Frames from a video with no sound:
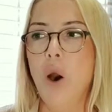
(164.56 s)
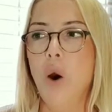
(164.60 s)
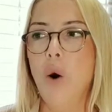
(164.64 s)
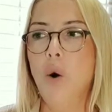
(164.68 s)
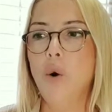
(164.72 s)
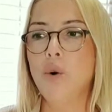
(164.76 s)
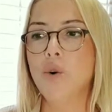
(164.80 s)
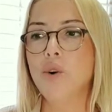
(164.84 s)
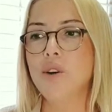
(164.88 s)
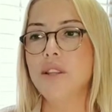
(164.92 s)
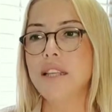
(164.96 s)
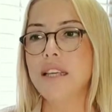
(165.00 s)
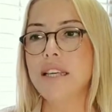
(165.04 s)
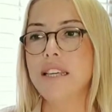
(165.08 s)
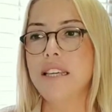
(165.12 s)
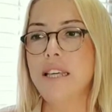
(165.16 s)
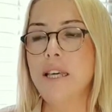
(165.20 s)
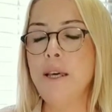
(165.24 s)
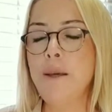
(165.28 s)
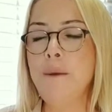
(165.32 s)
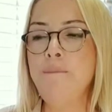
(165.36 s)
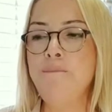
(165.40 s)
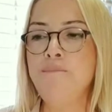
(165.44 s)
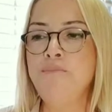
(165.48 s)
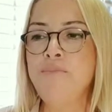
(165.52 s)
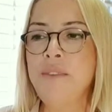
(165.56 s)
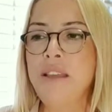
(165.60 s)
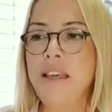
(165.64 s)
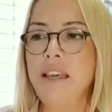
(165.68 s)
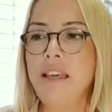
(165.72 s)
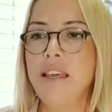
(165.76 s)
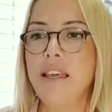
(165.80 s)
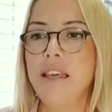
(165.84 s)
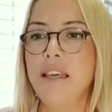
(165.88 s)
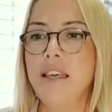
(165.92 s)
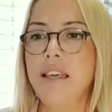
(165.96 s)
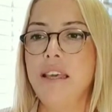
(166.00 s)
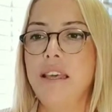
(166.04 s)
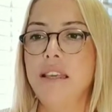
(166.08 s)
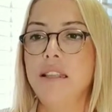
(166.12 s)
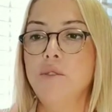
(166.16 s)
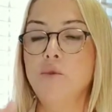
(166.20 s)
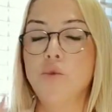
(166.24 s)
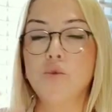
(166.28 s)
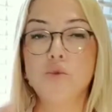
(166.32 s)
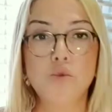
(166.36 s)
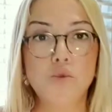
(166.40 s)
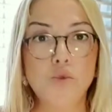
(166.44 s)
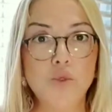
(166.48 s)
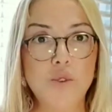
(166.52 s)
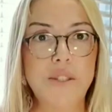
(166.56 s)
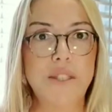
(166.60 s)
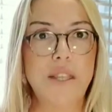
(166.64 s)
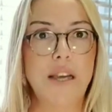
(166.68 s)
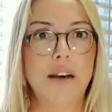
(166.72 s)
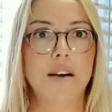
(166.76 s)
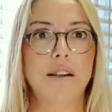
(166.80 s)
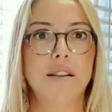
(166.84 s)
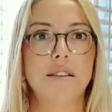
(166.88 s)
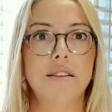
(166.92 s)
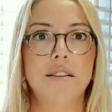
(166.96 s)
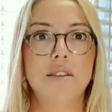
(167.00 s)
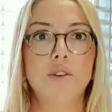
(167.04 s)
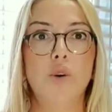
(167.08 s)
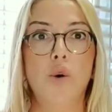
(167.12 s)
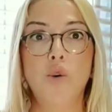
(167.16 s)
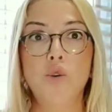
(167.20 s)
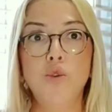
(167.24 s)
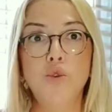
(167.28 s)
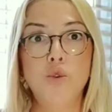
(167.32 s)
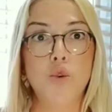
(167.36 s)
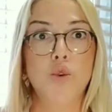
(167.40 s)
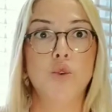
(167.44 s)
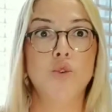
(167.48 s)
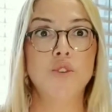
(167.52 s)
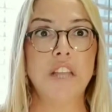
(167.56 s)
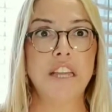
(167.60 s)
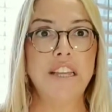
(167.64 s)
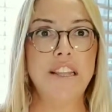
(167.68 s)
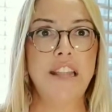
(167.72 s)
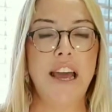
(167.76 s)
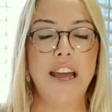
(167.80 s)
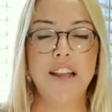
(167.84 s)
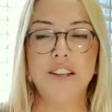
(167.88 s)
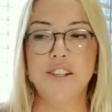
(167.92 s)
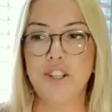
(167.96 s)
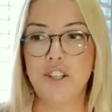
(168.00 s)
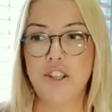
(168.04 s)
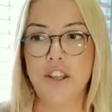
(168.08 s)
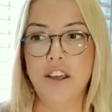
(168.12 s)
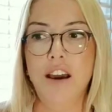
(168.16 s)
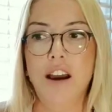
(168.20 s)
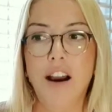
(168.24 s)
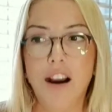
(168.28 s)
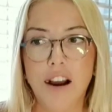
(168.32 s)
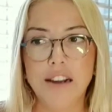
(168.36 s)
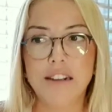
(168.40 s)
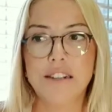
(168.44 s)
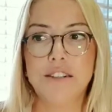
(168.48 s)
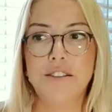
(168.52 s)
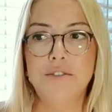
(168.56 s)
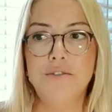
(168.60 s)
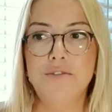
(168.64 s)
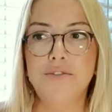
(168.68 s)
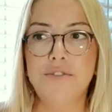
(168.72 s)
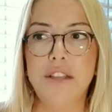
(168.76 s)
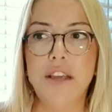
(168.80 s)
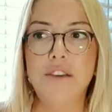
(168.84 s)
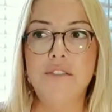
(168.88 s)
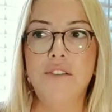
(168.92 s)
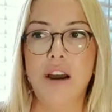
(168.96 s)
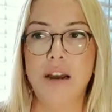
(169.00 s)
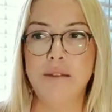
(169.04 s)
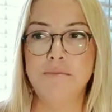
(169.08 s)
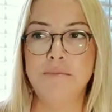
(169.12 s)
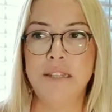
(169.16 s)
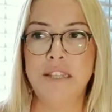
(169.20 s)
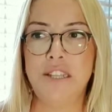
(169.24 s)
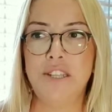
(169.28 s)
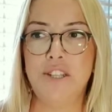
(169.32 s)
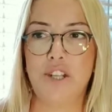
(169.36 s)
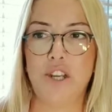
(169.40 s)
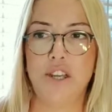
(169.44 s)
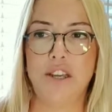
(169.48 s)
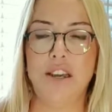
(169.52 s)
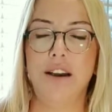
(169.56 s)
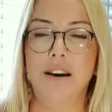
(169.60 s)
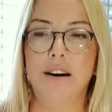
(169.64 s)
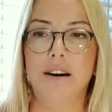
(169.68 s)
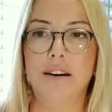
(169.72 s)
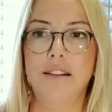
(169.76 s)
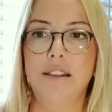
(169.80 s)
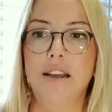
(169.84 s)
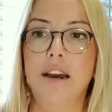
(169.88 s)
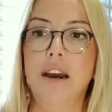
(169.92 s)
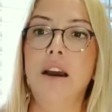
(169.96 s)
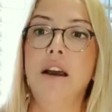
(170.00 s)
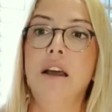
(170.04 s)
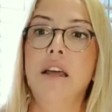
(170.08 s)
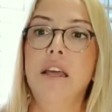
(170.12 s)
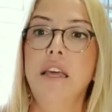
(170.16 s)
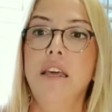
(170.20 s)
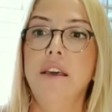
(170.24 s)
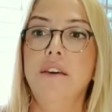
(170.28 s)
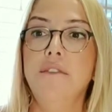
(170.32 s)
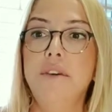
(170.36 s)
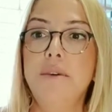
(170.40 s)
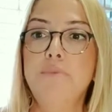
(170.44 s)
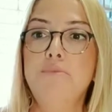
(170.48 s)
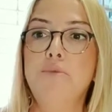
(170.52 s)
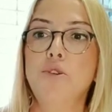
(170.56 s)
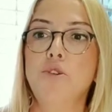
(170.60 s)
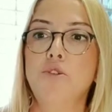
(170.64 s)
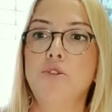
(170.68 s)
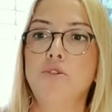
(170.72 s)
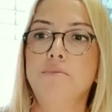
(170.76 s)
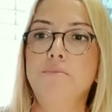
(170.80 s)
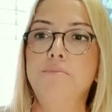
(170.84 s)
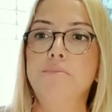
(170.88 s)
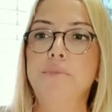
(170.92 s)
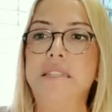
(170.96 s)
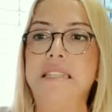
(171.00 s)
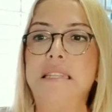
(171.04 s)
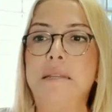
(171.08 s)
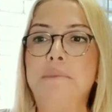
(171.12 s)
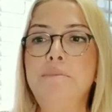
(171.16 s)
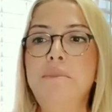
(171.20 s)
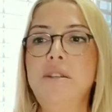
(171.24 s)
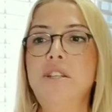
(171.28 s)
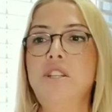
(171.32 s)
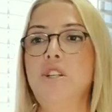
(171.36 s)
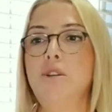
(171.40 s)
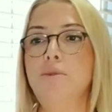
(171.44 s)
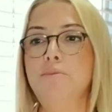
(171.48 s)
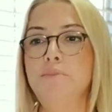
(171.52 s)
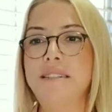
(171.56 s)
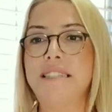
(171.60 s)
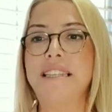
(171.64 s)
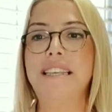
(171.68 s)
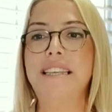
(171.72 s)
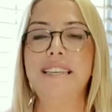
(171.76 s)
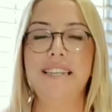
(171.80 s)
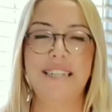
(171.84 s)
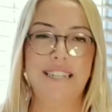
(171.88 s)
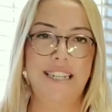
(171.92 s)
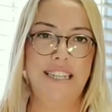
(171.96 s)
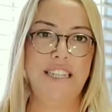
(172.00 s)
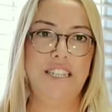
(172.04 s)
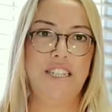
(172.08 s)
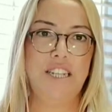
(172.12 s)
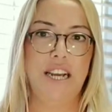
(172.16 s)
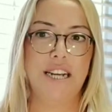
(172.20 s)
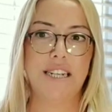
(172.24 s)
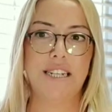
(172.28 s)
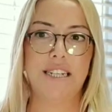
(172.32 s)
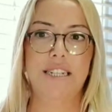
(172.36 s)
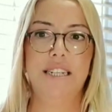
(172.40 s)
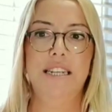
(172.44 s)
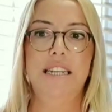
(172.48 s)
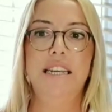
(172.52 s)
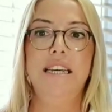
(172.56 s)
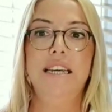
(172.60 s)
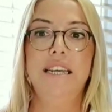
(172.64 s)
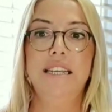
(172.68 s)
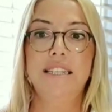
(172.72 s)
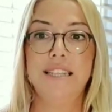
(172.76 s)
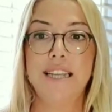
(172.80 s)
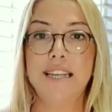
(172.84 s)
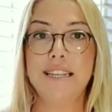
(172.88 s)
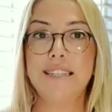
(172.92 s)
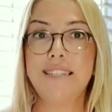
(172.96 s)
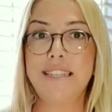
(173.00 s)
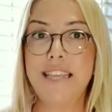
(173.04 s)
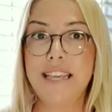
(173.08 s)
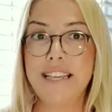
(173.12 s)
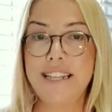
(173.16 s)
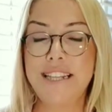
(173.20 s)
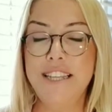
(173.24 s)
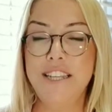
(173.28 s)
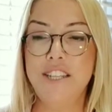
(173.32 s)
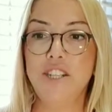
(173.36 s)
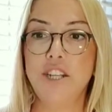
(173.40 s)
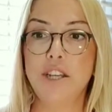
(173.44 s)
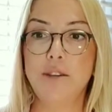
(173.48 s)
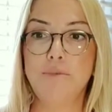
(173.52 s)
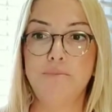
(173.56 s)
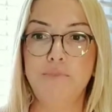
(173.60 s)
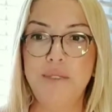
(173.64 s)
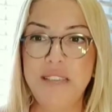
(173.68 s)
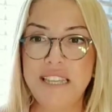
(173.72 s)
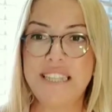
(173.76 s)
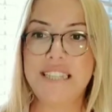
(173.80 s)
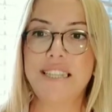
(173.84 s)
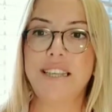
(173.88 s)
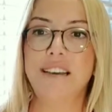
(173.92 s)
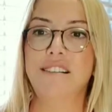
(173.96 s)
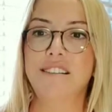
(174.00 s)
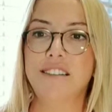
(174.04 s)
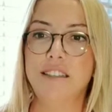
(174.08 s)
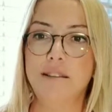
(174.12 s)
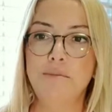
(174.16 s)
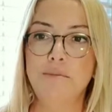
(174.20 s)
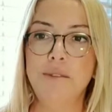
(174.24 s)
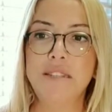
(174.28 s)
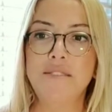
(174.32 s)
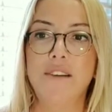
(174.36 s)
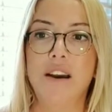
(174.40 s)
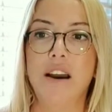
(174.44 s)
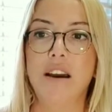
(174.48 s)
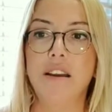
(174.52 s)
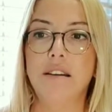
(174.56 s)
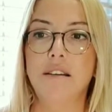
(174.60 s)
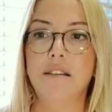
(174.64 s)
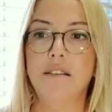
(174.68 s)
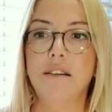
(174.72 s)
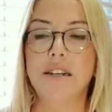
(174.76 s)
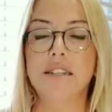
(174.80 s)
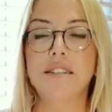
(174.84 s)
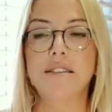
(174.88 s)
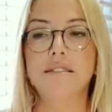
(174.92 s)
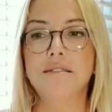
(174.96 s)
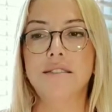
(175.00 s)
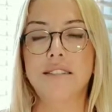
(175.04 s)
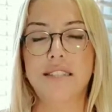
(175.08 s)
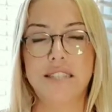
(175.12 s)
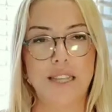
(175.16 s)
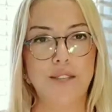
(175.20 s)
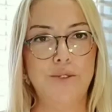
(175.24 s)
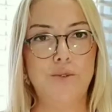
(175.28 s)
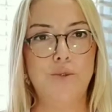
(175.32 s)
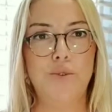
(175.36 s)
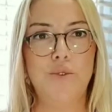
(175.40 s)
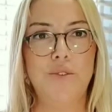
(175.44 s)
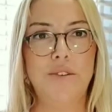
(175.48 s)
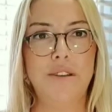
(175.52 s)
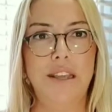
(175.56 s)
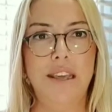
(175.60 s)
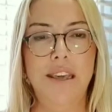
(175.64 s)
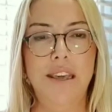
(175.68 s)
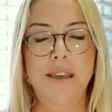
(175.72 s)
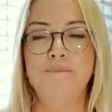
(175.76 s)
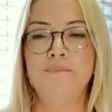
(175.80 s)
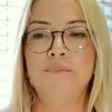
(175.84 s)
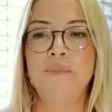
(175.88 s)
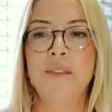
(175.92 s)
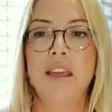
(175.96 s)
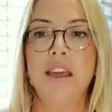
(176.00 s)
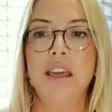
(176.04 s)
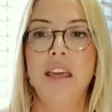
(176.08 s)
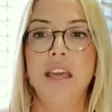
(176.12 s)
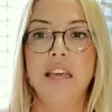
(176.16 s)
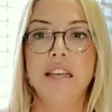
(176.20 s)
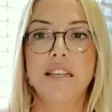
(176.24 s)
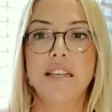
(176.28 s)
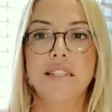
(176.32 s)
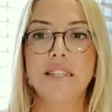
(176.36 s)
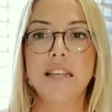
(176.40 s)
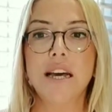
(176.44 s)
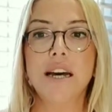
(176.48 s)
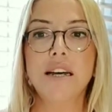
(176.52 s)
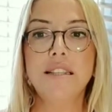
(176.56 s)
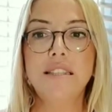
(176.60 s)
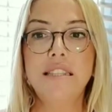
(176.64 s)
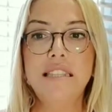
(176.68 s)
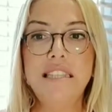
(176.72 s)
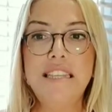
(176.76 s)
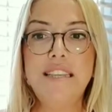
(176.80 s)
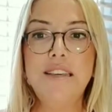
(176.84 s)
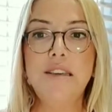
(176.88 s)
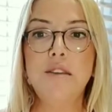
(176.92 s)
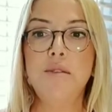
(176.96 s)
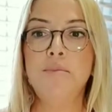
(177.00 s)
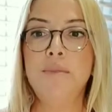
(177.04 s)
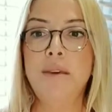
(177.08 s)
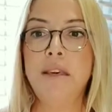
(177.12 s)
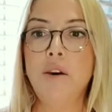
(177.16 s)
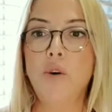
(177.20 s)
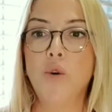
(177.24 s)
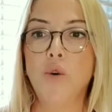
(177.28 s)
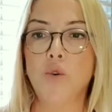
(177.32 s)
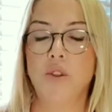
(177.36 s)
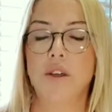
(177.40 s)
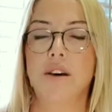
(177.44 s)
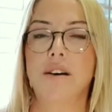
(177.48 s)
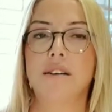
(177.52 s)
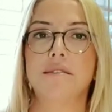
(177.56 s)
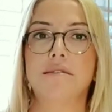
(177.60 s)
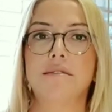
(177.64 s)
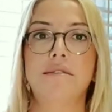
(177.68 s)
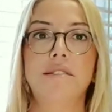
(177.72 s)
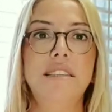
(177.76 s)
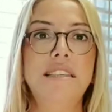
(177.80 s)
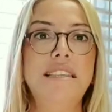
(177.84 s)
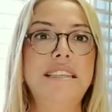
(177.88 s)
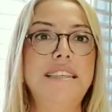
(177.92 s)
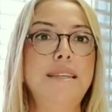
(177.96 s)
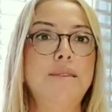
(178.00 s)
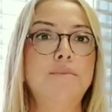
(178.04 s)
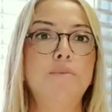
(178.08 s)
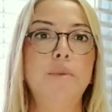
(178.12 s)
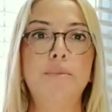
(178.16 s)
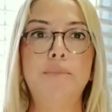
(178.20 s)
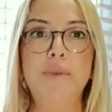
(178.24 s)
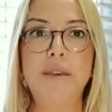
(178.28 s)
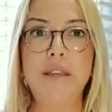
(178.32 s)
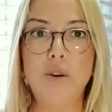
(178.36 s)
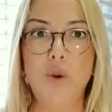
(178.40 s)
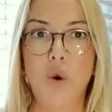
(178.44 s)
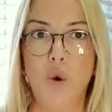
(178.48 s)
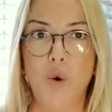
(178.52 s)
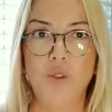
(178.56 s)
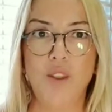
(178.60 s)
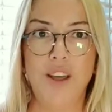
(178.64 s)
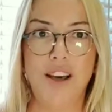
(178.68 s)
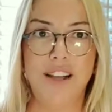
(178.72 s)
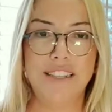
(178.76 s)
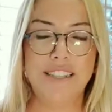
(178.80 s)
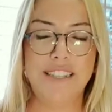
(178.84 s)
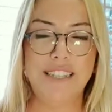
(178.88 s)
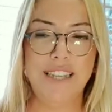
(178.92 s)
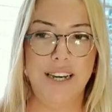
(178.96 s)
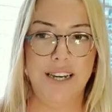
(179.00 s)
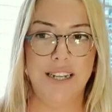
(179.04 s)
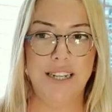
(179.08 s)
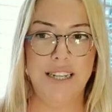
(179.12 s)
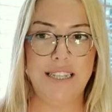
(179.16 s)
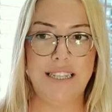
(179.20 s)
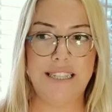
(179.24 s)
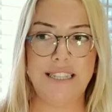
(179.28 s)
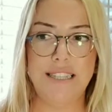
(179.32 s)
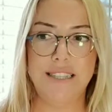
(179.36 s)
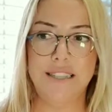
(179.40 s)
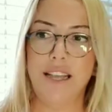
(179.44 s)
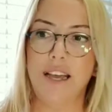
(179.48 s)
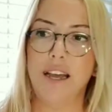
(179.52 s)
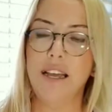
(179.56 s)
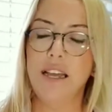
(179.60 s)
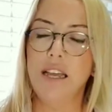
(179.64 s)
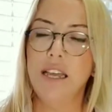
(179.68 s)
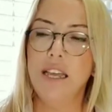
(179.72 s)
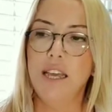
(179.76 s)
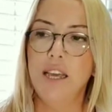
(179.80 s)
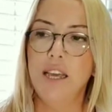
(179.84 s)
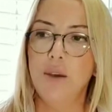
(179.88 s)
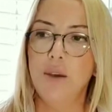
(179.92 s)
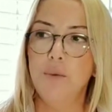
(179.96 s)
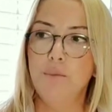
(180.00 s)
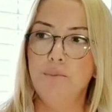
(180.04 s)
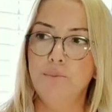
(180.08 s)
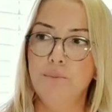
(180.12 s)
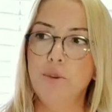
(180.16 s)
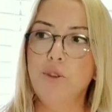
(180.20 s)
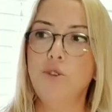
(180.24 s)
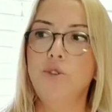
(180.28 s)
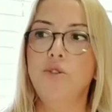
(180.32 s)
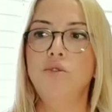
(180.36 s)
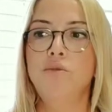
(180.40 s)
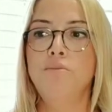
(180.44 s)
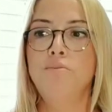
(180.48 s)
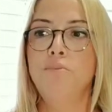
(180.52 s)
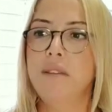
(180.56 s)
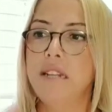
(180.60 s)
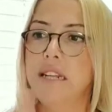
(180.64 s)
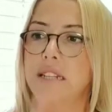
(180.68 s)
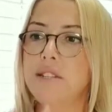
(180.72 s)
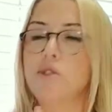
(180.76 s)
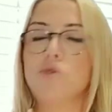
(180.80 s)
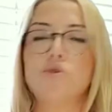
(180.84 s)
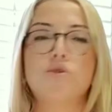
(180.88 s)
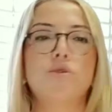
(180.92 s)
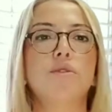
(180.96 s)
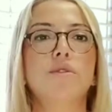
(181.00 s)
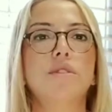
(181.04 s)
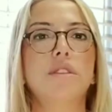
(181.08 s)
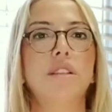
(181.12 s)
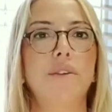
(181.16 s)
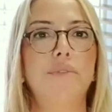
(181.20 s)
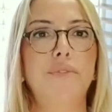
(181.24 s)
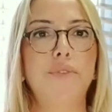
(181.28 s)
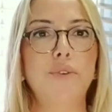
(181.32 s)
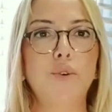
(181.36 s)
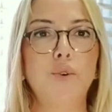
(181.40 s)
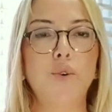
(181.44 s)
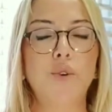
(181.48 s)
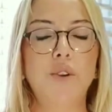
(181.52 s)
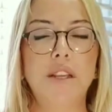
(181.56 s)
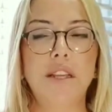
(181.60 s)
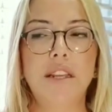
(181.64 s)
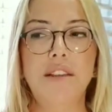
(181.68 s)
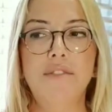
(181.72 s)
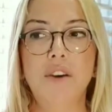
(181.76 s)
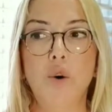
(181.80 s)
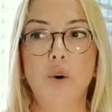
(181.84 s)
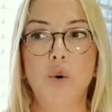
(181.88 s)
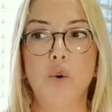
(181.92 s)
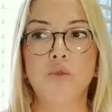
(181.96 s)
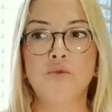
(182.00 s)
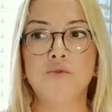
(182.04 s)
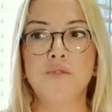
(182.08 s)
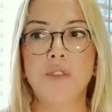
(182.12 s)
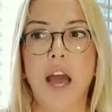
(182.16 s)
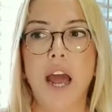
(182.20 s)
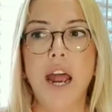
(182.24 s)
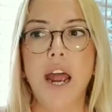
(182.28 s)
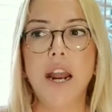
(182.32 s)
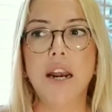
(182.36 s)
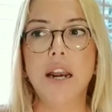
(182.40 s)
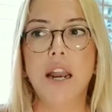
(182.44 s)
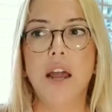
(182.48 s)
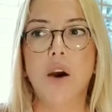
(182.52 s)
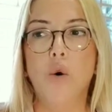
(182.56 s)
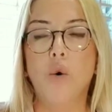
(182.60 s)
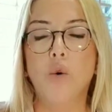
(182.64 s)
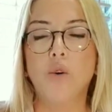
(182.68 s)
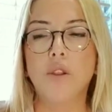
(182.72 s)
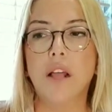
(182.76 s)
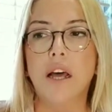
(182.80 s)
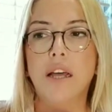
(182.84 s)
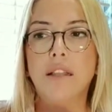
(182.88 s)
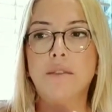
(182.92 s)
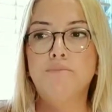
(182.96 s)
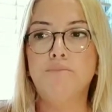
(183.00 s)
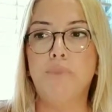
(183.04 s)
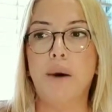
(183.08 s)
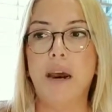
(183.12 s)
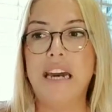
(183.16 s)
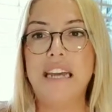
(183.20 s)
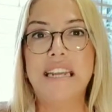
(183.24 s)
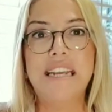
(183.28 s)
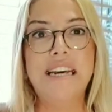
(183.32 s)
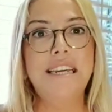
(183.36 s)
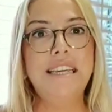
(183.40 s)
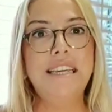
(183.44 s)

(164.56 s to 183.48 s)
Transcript: oradaki e, duygusal o yoğun enerjide aktif devam edecek hala. Ve bugün bizim işimize yarayacak, destekleyecek bir saatimiz var ayın satürne. Saat 20.16, 21.16 arasında. Bugün biraz otorite figürleri ve onlarla olan para